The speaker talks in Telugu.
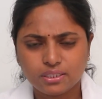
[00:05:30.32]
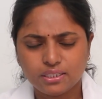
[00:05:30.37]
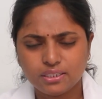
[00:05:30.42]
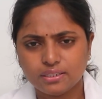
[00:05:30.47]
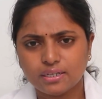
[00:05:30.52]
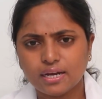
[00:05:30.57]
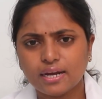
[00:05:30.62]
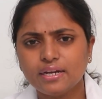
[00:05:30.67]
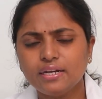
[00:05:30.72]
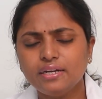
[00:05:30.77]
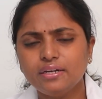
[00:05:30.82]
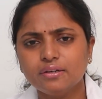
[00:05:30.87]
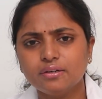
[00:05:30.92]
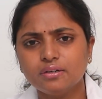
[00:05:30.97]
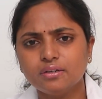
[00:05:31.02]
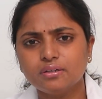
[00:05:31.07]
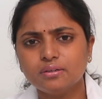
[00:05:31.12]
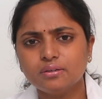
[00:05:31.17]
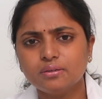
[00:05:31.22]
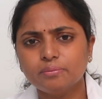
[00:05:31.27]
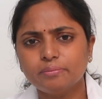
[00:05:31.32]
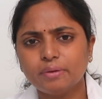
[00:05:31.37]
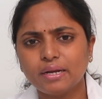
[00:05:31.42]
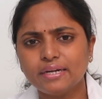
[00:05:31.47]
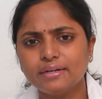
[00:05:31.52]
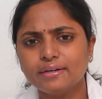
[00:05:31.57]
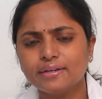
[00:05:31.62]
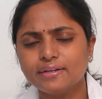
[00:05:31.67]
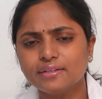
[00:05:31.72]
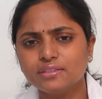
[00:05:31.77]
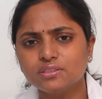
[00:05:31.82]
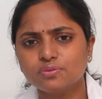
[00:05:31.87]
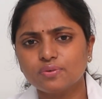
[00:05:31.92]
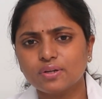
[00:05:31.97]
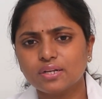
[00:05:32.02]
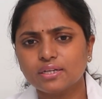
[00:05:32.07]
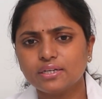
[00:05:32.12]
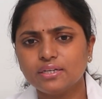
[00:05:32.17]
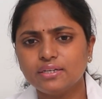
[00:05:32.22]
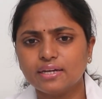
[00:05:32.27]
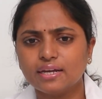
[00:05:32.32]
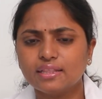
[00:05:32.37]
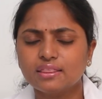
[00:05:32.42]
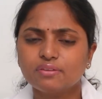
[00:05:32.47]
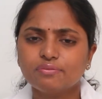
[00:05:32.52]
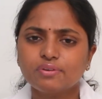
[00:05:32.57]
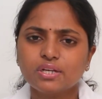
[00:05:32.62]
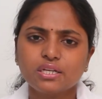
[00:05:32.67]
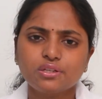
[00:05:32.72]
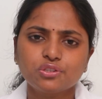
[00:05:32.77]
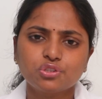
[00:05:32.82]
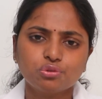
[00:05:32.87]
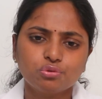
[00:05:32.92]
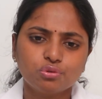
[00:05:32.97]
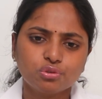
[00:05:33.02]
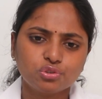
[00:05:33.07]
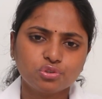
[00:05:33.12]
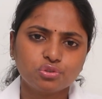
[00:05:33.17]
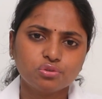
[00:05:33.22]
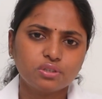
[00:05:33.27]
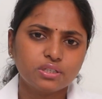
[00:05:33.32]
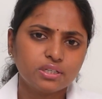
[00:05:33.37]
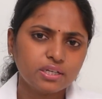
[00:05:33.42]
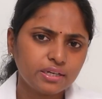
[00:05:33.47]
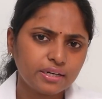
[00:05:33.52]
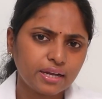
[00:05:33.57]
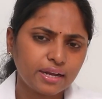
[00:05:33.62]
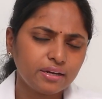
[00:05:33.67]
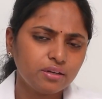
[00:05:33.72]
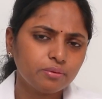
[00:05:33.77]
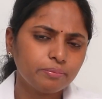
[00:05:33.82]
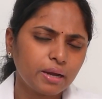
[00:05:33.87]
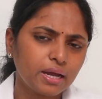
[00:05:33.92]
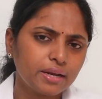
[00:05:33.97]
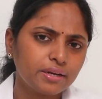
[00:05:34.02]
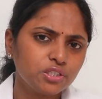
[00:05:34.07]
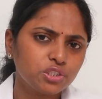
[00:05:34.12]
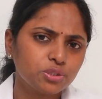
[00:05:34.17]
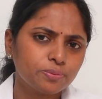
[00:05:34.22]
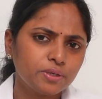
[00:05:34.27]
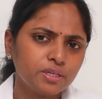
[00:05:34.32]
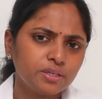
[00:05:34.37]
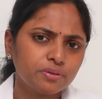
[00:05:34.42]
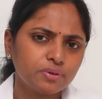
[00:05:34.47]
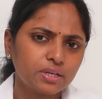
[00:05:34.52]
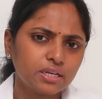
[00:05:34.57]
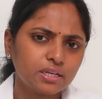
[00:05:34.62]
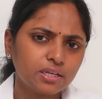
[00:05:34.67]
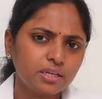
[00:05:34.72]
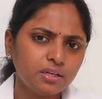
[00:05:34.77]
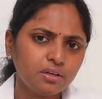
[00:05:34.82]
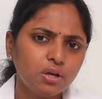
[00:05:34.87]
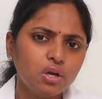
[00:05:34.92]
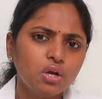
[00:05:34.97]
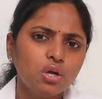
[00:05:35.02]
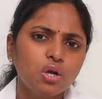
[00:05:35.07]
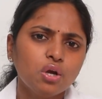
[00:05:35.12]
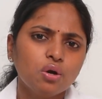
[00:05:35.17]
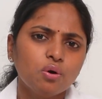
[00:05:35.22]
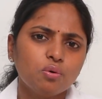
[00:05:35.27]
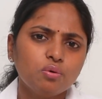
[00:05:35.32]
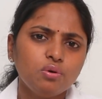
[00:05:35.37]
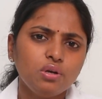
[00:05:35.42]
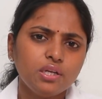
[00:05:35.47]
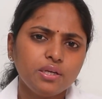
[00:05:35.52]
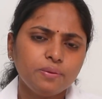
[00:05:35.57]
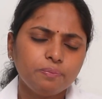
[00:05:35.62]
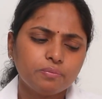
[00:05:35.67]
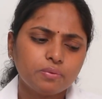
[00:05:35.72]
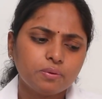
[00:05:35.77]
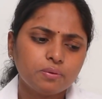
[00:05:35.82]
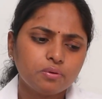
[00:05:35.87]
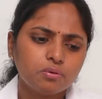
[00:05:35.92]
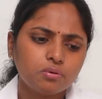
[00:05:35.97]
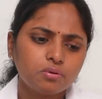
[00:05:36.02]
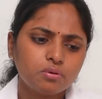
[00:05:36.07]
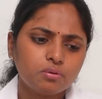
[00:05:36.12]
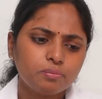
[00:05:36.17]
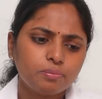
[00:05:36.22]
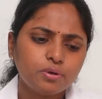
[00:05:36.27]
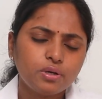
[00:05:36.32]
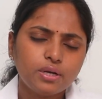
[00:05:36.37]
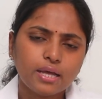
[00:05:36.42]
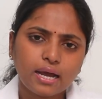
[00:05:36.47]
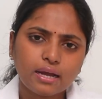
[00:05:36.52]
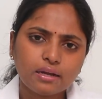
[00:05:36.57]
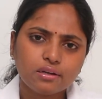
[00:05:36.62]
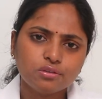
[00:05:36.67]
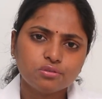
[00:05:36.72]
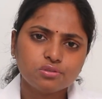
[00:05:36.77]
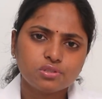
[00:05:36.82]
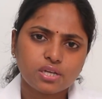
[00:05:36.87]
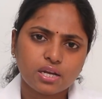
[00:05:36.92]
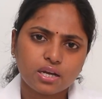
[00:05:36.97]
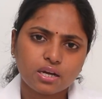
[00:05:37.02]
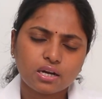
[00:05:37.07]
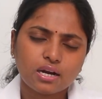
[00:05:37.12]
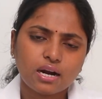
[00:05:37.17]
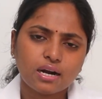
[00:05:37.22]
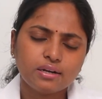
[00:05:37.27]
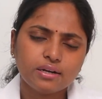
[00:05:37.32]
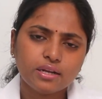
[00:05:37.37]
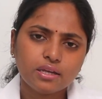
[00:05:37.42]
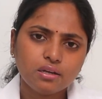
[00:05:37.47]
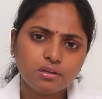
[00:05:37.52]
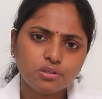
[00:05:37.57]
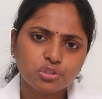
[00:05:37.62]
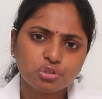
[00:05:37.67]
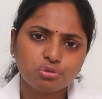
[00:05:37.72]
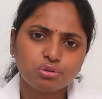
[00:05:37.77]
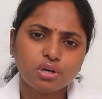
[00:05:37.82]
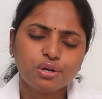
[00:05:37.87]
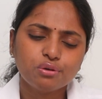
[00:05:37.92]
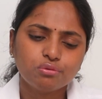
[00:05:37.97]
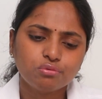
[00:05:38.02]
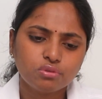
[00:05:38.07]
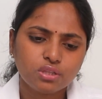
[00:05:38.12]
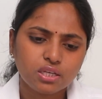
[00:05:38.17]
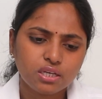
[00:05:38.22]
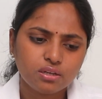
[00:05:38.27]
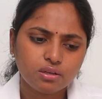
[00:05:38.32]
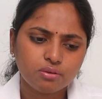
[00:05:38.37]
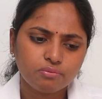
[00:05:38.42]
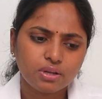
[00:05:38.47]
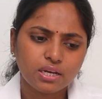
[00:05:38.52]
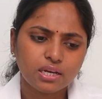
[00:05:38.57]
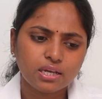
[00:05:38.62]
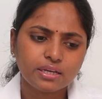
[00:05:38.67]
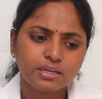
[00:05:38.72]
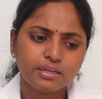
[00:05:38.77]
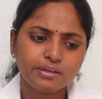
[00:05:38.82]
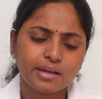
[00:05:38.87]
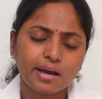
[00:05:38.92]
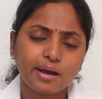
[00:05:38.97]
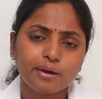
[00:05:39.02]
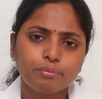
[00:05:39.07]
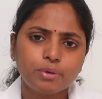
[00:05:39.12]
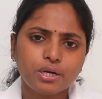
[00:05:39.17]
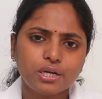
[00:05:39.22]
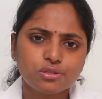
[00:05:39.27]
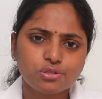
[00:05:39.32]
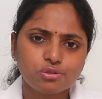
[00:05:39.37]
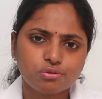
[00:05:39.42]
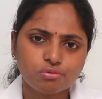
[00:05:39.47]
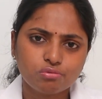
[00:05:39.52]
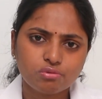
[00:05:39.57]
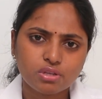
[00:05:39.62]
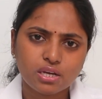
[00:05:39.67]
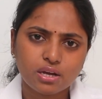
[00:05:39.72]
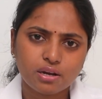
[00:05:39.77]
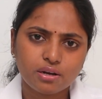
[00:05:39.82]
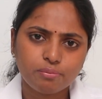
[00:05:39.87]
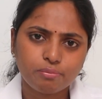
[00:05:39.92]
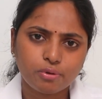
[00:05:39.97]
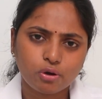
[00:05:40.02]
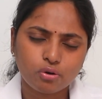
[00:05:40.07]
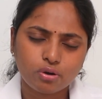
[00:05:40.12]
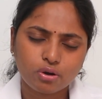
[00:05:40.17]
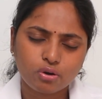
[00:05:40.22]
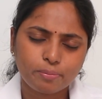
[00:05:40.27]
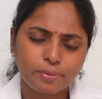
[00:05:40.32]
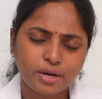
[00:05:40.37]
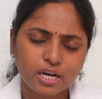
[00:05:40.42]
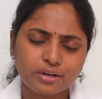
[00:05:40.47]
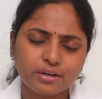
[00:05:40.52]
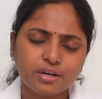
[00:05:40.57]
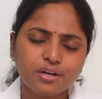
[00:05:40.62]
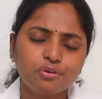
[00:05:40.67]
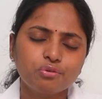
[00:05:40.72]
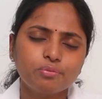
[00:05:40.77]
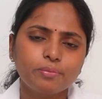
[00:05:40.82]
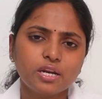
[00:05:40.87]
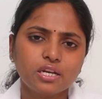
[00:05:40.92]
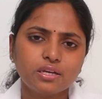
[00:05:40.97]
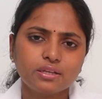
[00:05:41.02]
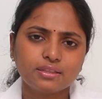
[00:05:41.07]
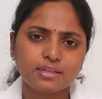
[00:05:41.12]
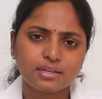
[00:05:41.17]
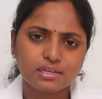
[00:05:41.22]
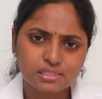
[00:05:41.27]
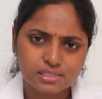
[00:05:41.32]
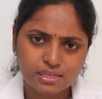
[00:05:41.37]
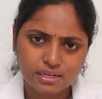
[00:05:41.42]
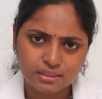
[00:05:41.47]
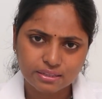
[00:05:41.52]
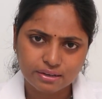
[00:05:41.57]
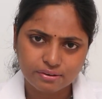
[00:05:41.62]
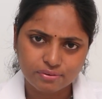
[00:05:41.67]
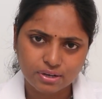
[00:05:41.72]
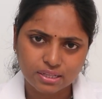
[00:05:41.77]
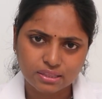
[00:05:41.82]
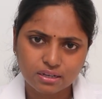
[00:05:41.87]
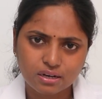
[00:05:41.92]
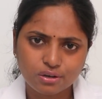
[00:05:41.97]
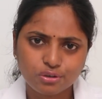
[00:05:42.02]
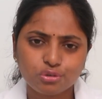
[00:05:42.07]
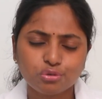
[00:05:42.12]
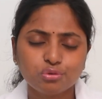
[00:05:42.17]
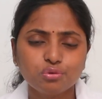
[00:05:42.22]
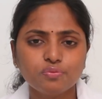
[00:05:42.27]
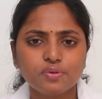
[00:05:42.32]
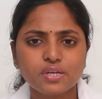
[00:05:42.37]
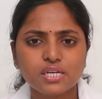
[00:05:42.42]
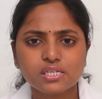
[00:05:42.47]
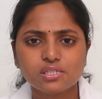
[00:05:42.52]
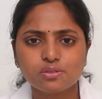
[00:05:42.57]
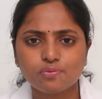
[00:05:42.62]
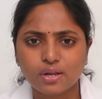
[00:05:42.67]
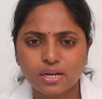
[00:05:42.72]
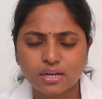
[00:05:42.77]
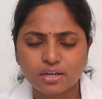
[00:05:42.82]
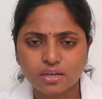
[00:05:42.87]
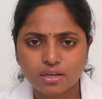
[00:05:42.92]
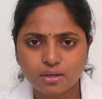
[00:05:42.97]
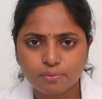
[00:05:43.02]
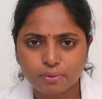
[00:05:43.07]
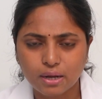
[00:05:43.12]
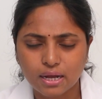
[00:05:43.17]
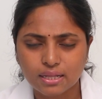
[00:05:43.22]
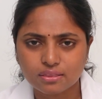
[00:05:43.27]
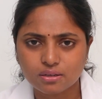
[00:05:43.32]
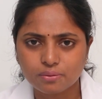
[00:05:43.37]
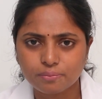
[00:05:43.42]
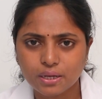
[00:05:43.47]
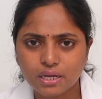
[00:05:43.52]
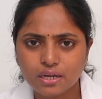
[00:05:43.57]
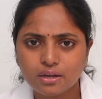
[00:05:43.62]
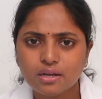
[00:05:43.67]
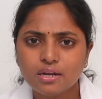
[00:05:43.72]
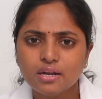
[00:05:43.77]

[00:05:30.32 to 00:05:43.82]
ఈ డైట్ మెయింటెనెన్స్ వరకు ఎంతవరకు చూడొచ్చు అంటే డైట్ మేనేజ్మెంట్ వరకు ఓన్లీ ఇప్పుడు డయాగ్నోస్ అయ్యాక అంటే షుగర్ ఉంది వీళ్ళకి డయాబెటీస్ ఉంది అని ఒక ప్రెగ్నెంట్ ఉమెన్కి తెలిసిన తర్వాత టూ వీక్స్ వరకు మాత్రమే